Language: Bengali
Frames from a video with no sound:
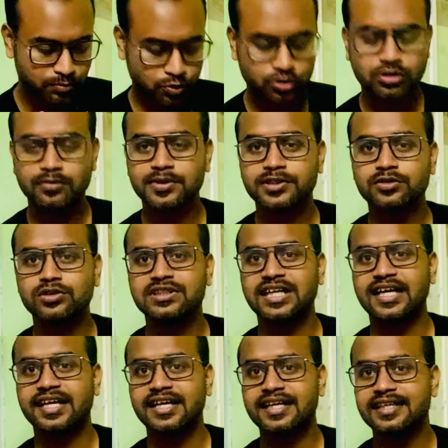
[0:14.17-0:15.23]
প্রথমত
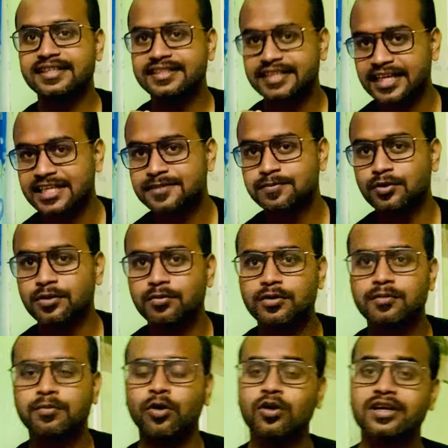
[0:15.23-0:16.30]
যারা এই জেক্সপো এবং
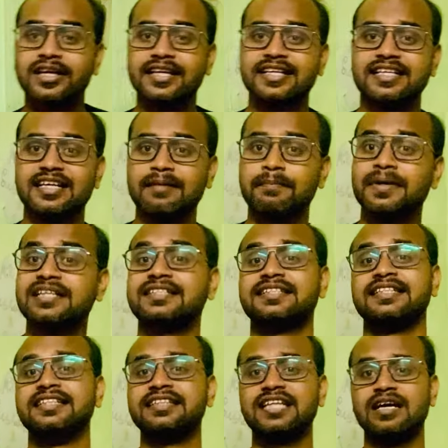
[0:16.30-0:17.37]
ভোকলেট নিয়ে বেশ
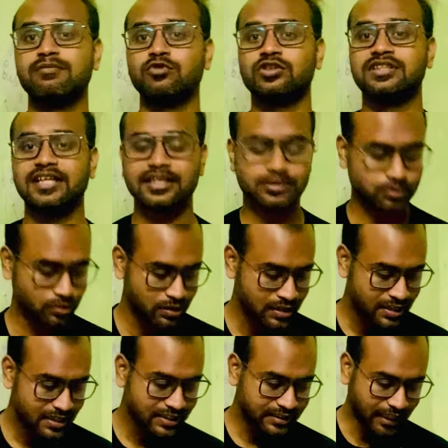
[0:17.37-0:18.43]
চিন্তার মধ্যে আছো
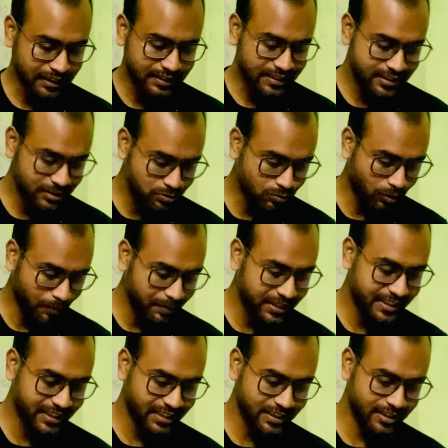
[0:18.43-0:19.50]
তাদের কিছু
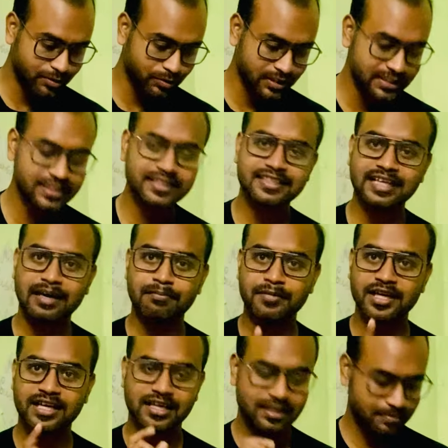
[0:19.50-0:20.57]
কমেন্ট এখানে রয়েছে যে
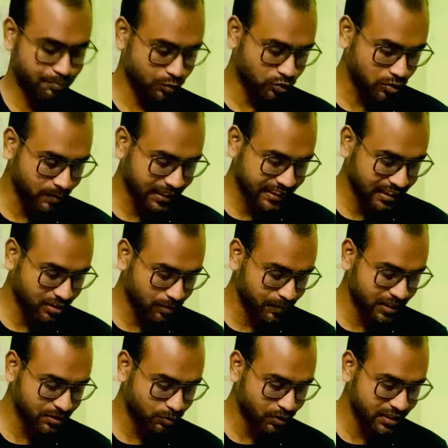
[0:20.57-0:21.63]
আমরা প্রথম একটা
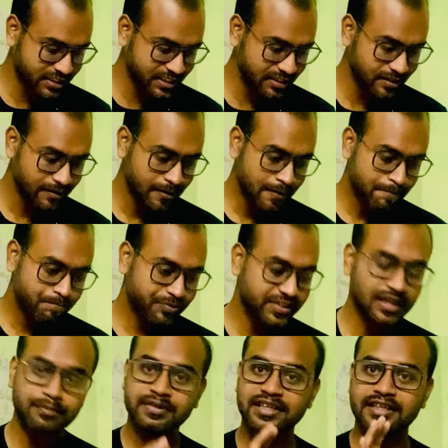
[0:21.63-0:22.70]
কমেন্ট করেছে যে
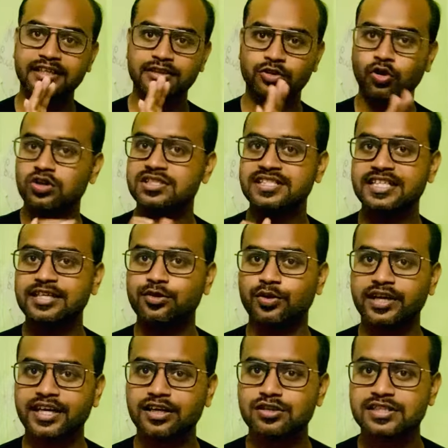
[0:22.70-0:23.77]
আমি দশ দিন
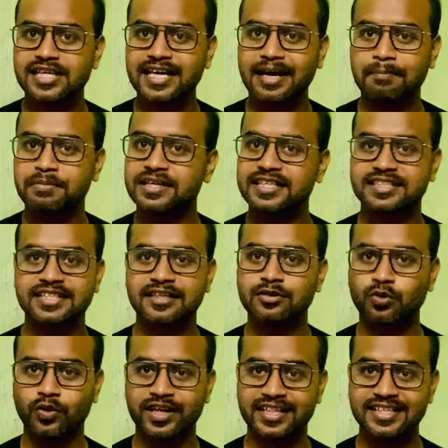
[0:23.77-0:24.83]
হয়ে গেল স্যার অ্যাপ্লিকেশন
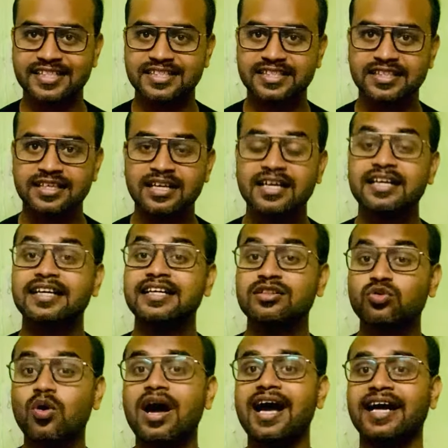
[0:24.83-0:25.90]
করে দিয়েছি
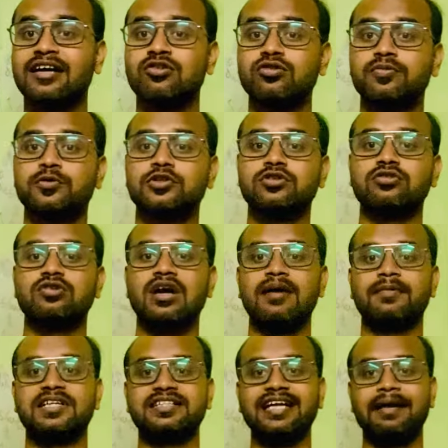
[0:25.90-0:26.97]
কিন্তু এখনো পর্যন্ত
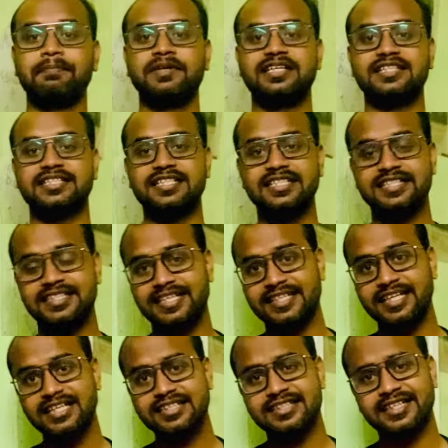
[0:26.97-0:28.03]
আমার যে অ্যাপ্লিকেশনের
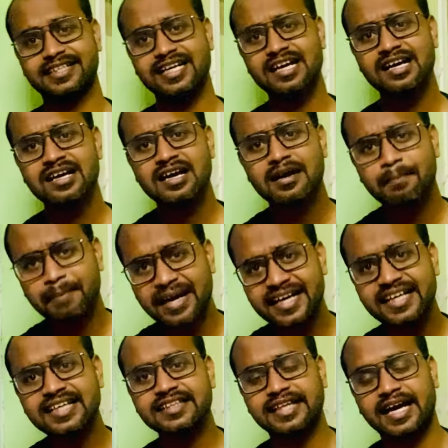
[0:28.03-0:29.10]
স্টেটাস সেটা
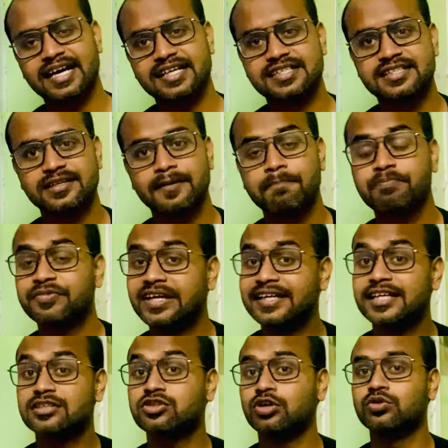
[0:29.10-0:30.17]
পেন্ডিং দেখাচ্ছে
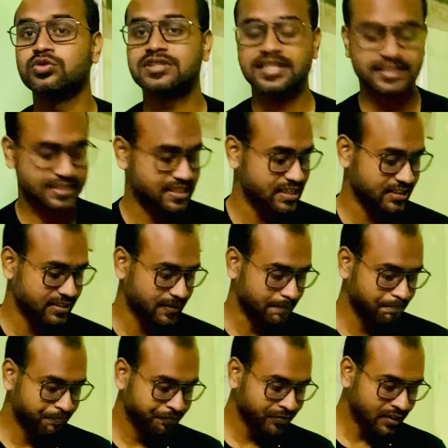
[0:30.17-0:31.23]
এটা সলিউশন কি আছে
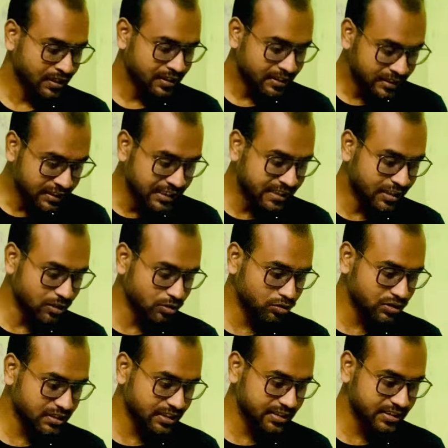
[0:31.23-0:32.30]
দ্বিতীয়
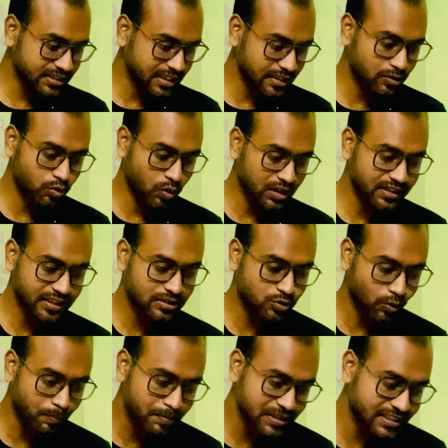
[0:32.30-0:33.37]
হচ্ছে যে স্যার দু হাজার
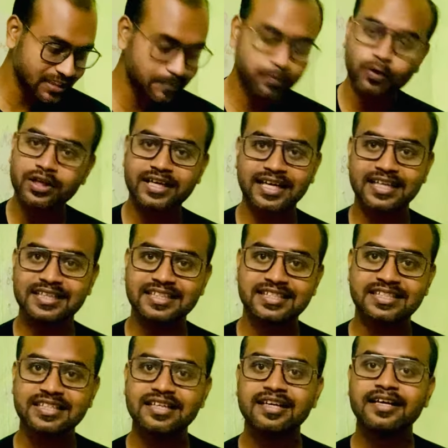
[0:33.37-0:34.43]
চব্বিশেই পরীক্ষা
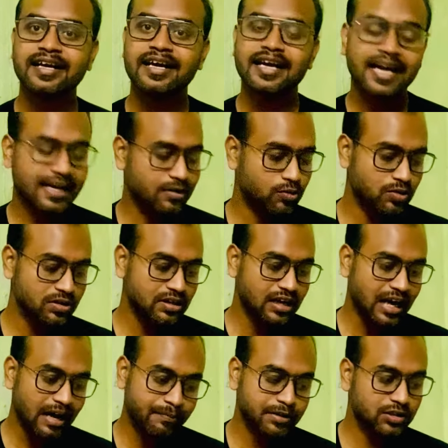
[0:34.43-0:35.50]
দিচ্ছি এখন
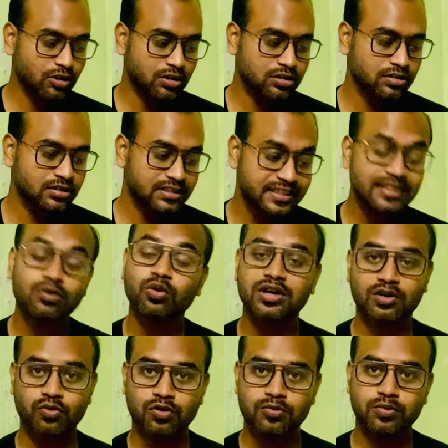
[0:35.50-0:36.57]
আবেদন কি করে
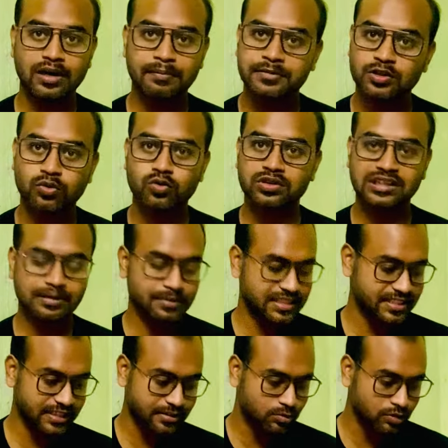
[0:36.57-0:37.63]
করব আমি তো করতে
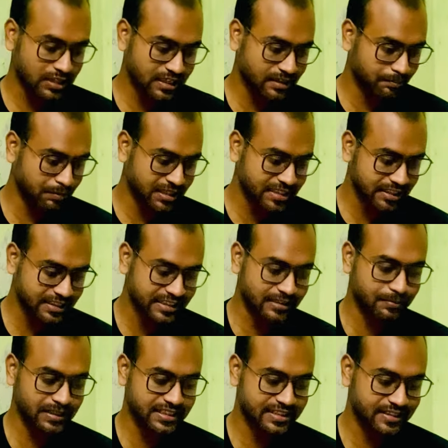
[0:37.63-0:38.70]
পারছি না টোটাল নাম্বারটা দিতে
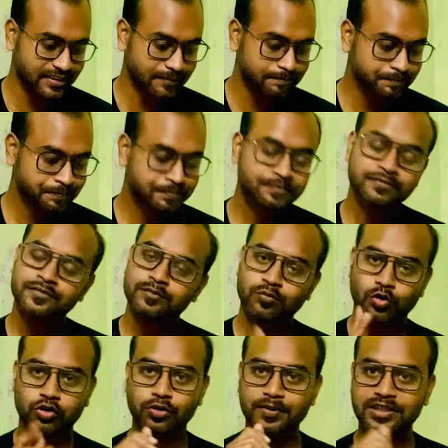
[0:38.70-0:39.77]
পারছি না
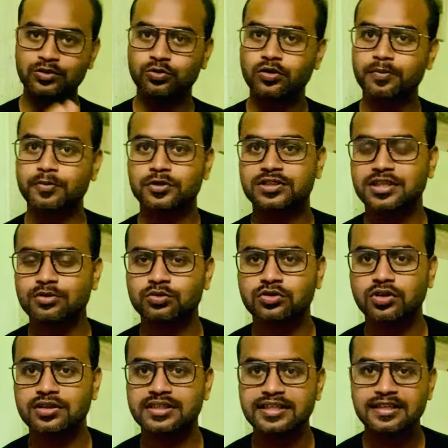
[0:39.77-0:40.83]
প্রথমেই দুটো প্রশ্নের
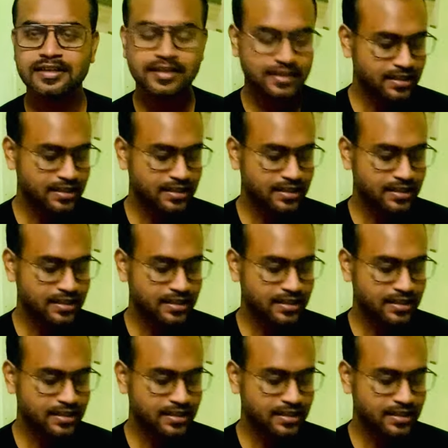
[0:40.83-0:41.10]
উত্তর দিই